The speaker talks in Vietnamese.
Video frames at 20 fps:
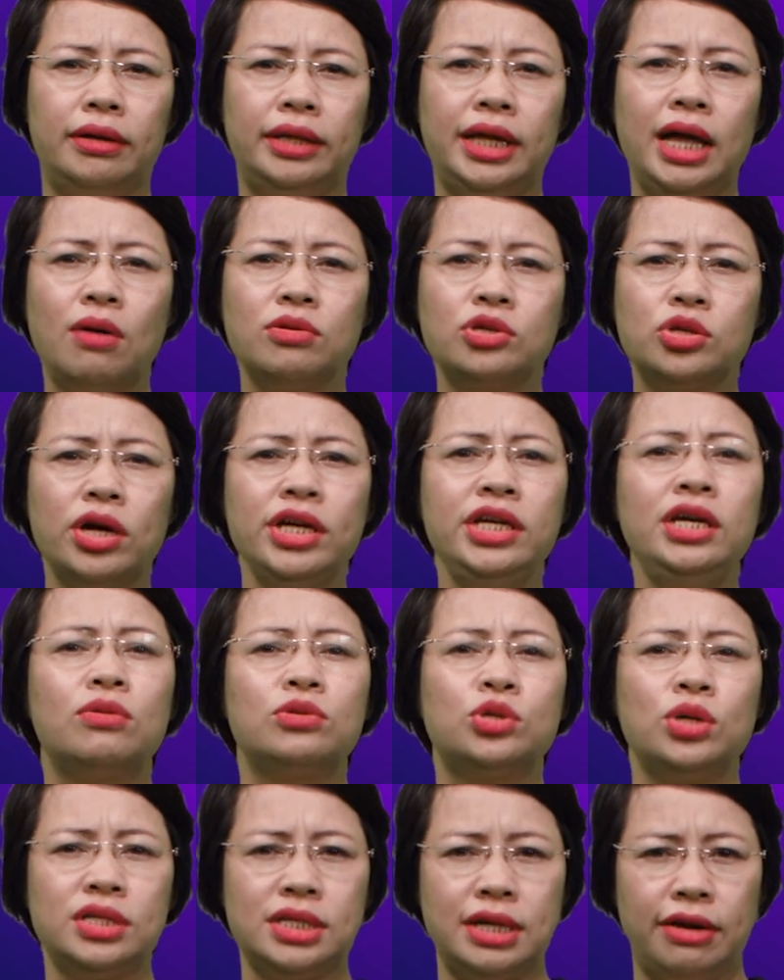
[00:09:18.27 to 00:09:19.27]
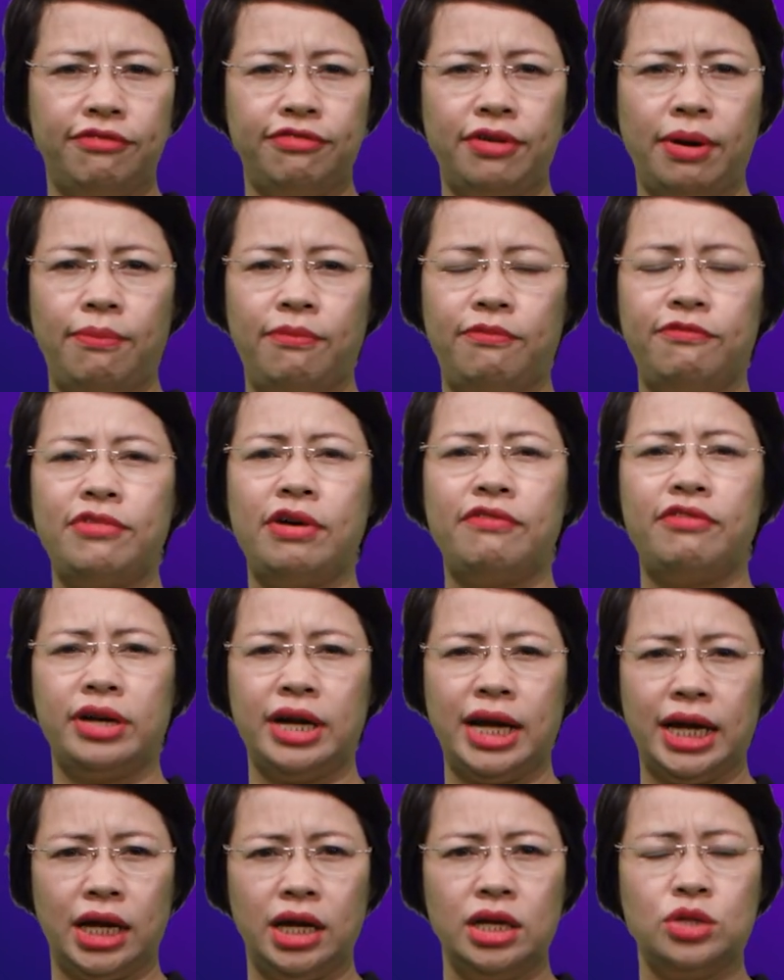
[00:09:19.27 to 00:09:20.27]
theo dõi hiệu suất sản phẩm và vận
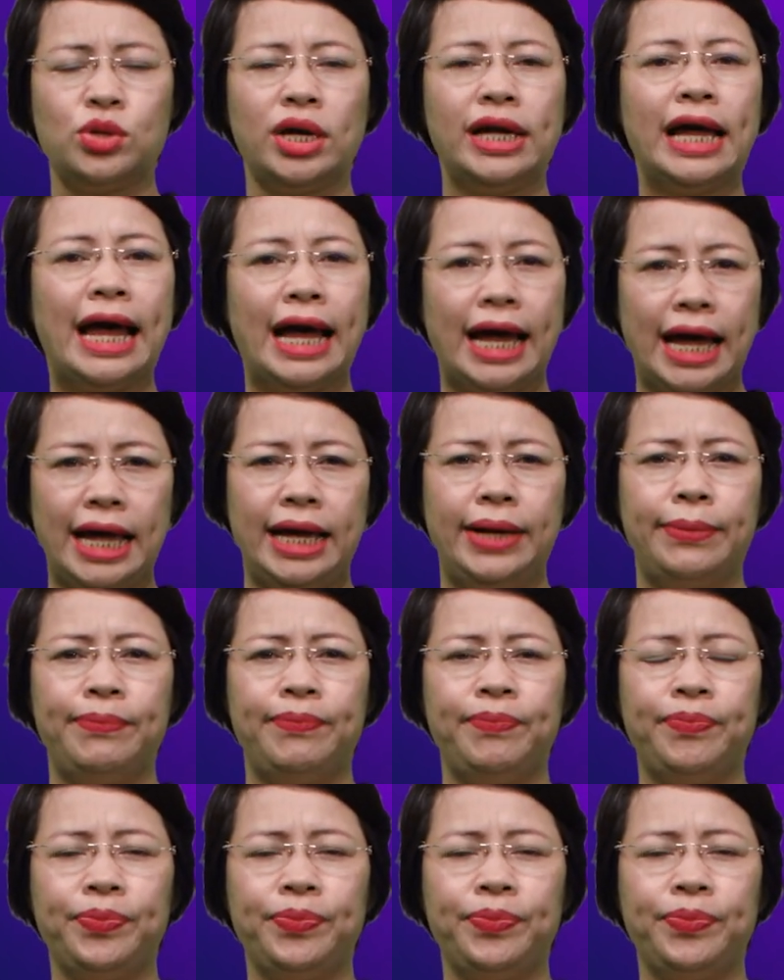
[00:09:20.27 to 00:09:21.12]
hành kinh doanh hàng ngày.